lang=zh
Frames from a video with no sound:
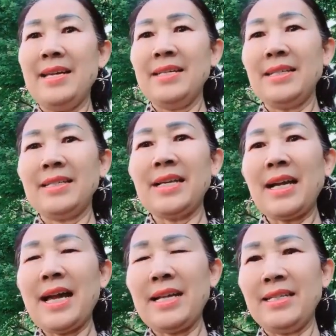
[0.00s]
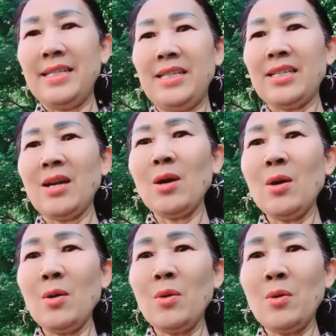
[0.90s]
增加钙的吸
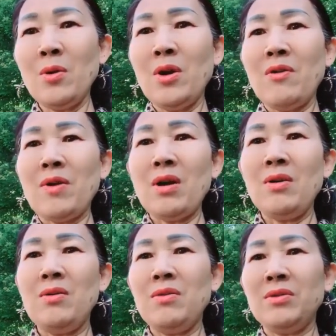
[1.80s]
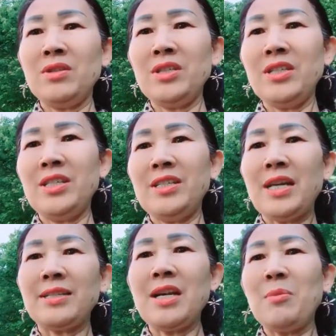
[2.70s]
收。然后自己欣
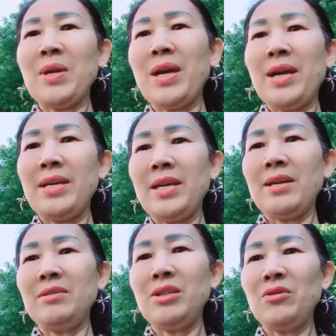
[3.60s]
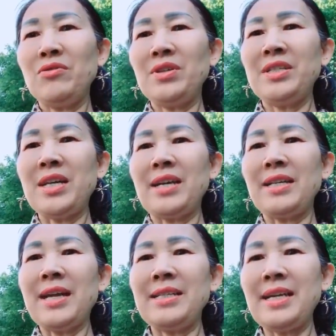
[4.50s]
赏照片，也有机会分享给
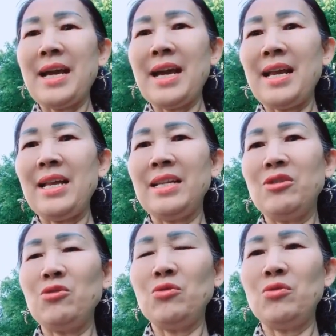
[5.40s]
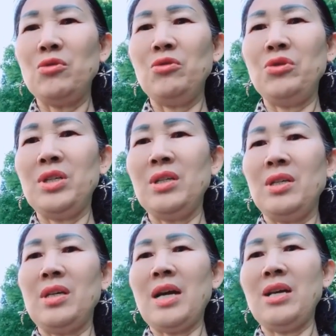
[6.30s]
大家，脸书、
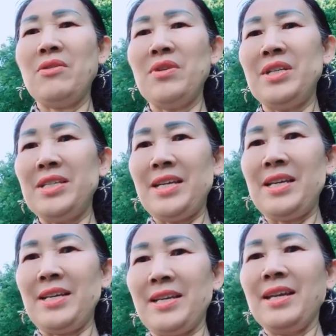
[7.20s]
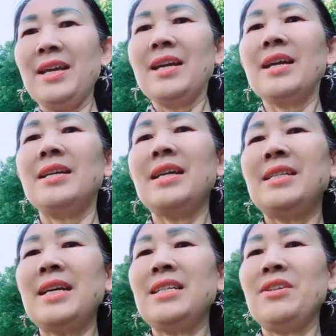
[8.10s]
Twitter 还有微信，跟大
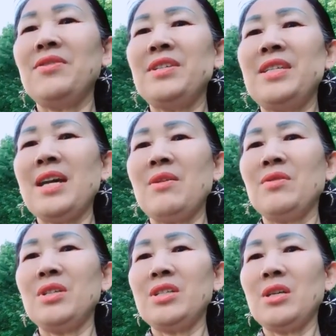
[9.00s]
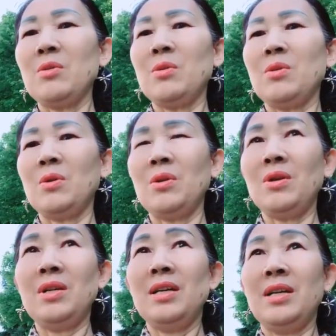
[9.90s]
家一起分享我的生活。
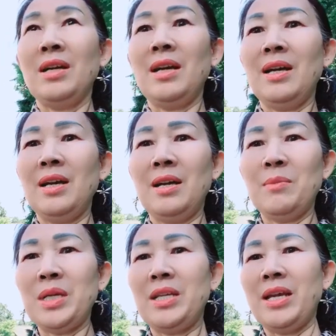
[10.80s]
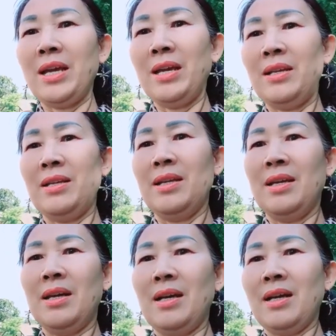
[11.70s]
啊，每天
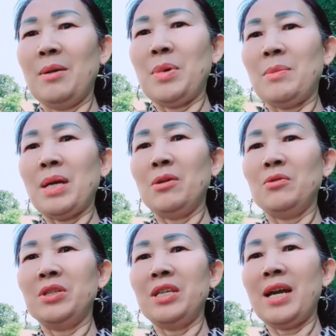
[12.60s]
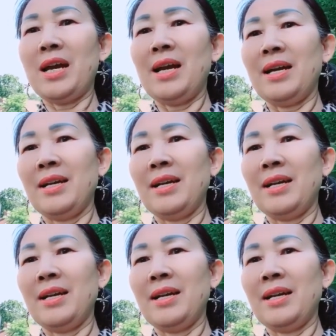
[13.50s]
啊，拍拍录像，